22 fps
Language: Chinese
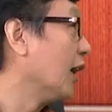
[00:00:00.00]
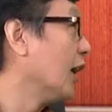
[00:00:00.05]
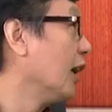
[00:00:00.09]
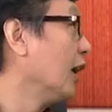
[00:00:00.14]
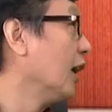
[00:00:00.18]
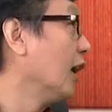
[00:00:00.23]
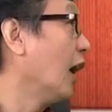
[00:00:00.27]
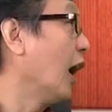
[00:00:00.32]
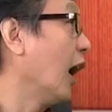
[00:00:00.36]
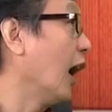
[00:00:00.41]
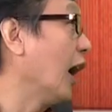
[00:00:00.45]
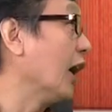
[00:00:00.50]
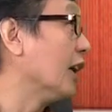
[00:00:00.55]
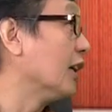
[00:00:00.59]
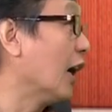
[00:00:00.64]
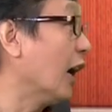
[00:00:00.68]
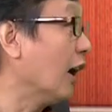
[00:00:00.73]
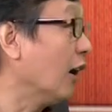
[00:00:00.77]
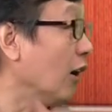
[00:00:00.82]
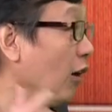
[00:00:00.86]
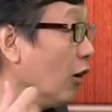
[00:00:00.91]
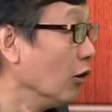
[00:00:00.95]
后呢，
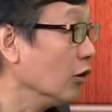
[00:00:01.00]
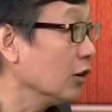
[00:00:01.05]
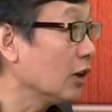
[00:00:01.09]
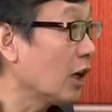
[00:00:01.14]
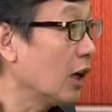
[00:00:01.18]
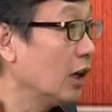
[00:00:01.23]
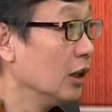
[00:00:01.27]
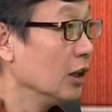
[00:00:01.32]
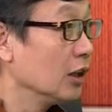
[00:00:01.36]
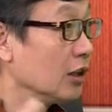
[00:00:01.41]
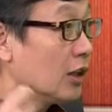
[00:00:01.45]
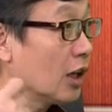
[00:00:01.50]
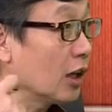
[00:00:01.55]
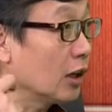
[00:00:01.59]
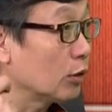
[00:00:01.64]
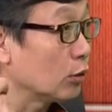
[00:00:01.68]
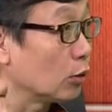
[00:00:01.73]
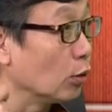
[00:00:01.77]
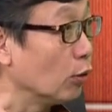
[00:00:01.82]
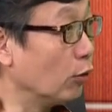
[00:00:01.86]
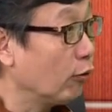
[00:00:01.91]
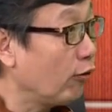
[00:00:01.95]
那个毒贩呢，
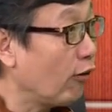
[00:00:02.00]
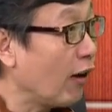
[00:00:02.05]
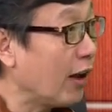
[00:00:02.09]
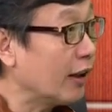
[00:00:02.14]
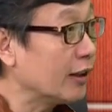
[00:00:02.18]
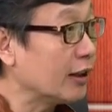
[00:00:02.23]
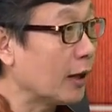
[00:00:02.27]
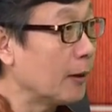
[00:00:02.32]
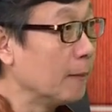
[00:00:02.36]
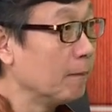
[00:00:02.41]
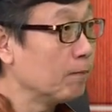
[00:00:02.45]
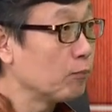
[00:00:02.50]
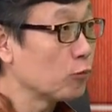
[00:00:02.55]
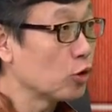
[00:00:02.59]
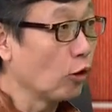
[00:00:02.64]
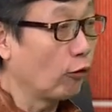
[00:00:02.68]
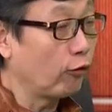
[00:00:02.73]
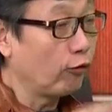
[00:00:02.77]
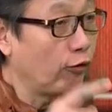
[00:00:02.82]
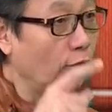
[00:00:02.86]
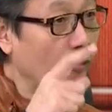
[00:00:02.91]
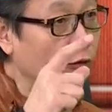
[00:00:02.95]
就分分钟知
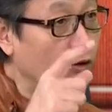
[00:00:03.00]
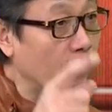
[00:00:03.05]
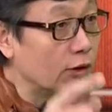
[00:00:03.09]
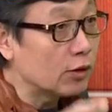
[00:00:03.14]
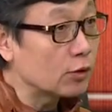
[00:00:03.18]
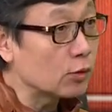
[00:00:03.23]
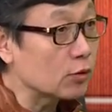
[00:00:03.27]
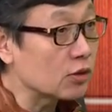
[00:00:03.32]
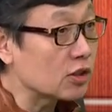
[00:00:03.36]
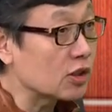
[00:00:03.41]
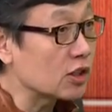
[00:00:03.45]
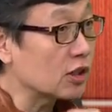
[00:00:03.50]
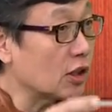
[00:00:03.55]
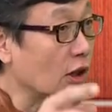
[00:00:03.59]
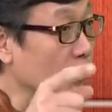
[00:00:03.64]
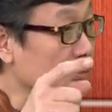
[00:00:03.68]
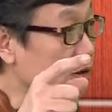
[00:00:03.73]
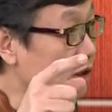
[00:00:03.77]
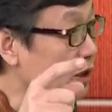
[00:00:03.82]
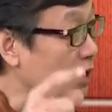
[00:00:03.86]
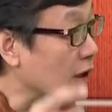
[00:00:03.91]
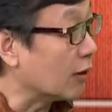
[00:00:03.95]
道警方
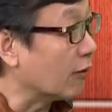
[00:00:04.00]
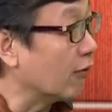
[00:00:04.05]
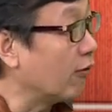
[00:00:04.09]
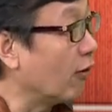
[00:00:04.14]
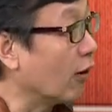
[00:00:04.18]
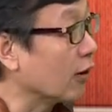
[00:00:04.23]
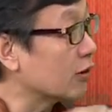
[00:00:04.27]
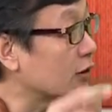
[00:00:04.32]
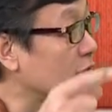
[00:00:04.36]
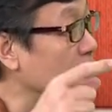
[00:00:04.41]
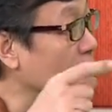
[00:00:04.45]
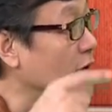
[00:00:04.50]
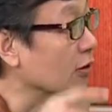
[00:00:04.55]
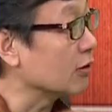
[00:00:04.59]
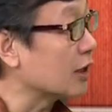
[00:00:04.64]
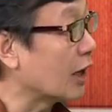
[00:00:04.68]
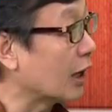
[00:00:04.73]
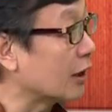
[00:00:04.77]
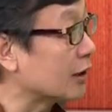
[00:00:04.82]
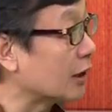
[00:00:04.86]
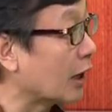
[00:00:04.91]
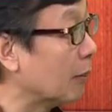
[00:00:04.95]
调查他们的
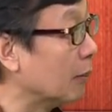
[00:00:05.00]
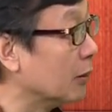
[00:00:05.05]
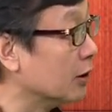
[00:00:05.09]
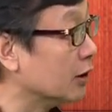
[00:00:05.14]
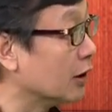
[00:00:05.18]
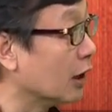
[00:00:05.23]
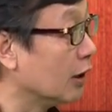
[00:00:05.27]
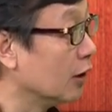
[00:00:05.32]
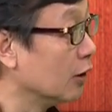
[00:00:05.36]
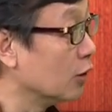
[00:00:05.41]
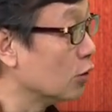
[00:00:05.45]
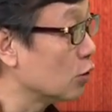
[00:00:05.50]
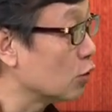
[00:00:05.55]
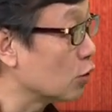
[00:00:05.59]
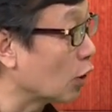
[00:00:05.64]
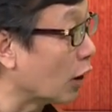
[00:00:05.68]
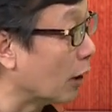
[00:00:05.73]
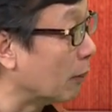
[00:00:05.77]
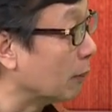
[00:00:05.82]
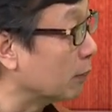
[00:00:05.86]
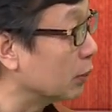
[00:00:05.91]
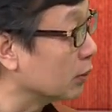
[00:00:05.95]
全部的
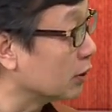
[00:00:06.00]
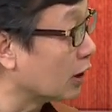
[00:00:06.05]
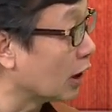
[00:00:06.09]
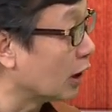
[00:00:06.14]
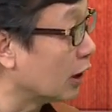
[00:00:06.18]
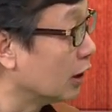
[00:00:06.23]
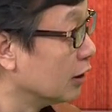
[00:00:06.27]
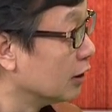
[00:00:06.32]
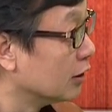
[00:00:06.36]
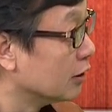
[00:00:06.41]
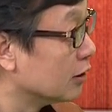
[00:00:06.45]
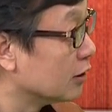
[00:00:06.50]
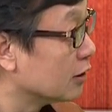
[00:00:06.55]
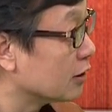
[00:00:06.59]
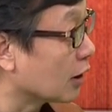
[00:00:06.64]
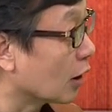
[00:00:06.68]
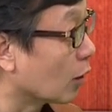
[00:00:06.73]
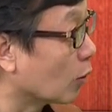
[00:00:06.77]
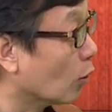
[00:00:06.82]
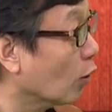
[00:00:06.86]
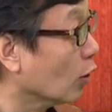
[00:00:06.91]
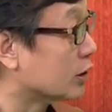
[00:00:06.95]
这个过程，
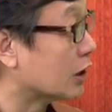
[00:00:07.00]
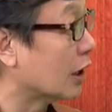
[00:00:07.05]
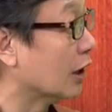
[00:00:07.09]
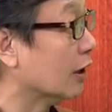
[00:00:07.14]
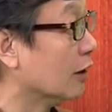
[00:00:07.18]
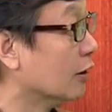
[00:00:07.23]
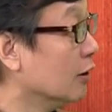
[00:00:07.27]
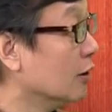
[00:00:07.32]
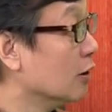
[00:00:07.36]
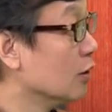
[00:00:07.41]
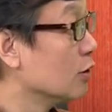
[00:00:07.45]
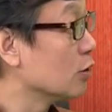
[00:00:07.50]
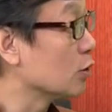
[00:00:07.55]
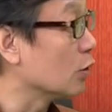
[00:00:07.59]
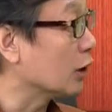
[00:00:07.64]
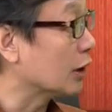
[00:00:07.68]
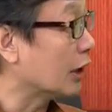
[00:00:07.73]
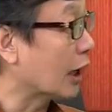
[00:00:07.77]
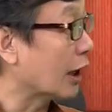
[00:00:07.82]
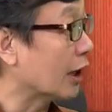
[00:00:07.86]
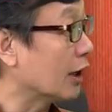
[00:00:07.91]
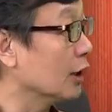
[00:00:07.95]
所以他可以躲开。
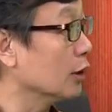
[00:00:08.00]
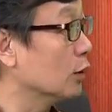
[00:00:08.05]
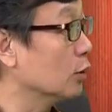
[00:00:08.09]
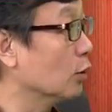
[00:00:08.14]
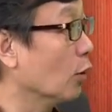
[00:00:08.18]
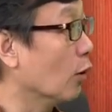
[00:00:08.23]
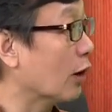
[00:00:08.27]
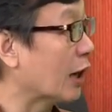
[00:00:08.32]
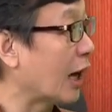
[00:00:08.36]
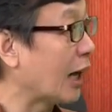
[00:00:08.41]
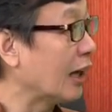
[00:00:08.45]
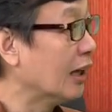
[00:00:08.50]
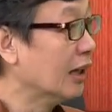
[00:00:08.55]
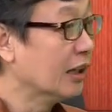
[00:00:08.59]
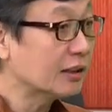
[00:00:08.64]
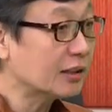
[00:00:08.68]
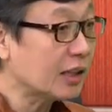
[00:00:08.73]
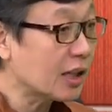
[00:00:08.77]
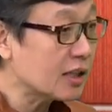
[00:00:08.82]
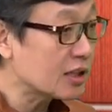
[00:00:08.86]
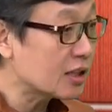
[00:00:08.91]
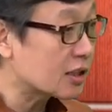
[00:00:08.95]
但是生
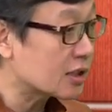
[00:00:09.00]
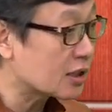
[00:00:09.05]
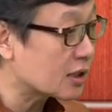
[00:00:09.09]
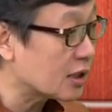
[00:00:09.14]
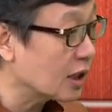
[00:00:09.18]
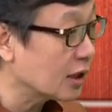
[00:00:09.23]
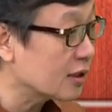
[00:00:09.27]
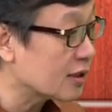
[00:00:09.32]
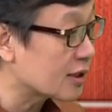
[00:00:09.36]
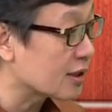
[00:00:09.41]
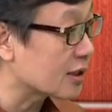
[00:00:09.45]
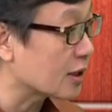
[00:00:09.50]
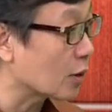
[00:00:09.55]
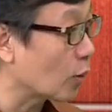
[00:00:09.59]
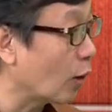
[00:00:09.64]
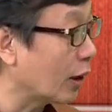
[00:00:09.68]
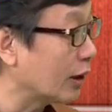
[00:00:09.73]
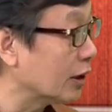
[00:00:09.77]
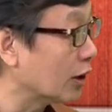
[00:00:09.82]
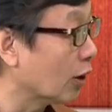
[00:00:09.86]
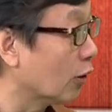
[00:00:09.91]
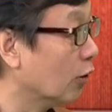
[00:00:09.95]
死关头，两
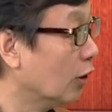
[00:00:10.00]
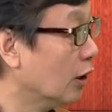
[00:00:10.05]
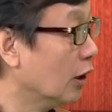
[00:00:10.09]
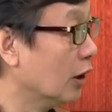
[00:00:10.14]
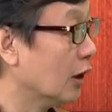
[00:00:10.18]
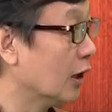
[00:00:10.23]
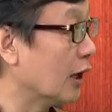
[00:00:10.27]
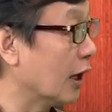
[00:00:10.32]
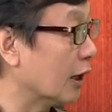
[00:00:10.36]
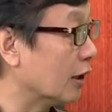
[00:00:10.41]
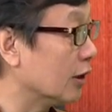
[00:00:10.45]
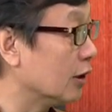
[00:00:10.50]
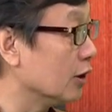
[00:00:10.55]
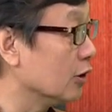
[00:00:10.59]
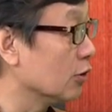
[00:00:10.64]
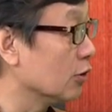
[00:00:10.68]
人又相互，